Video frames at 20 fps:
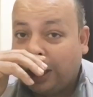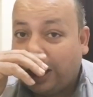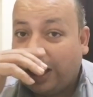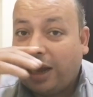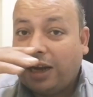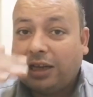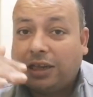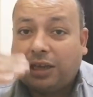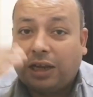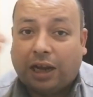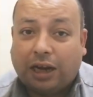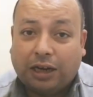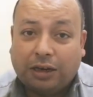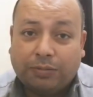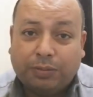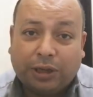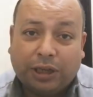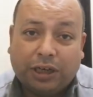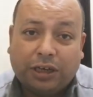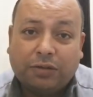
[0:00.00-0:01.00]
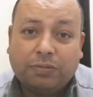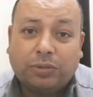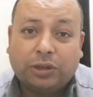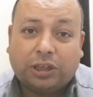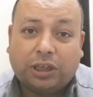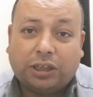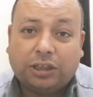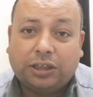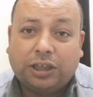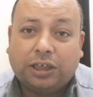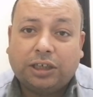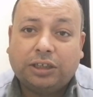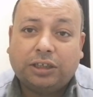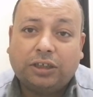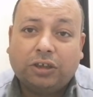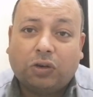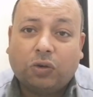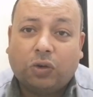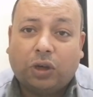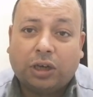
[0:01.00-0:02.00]
دخلت على البيانات بتاع الضغط
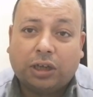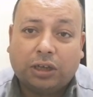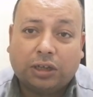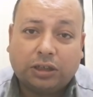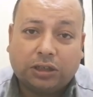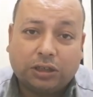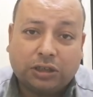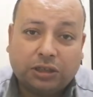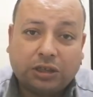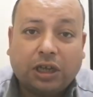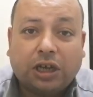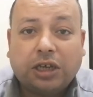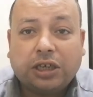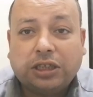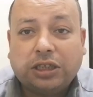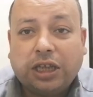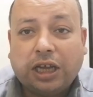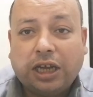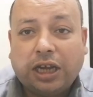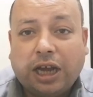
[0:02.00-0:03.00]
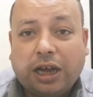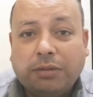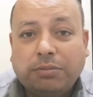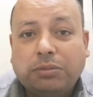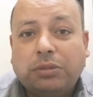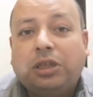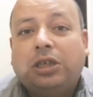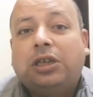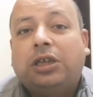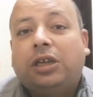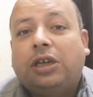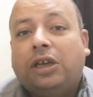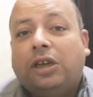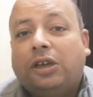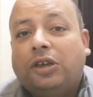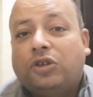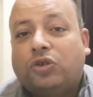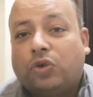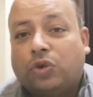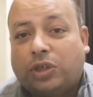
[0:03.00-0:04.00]
دي يطلع لك ان الضغط ده يا عمي
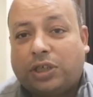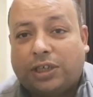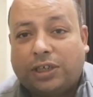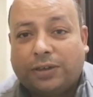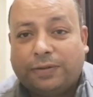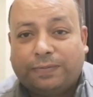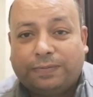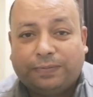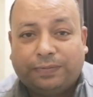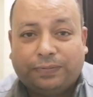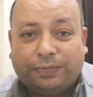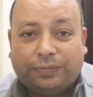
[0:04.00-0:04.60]
سوتس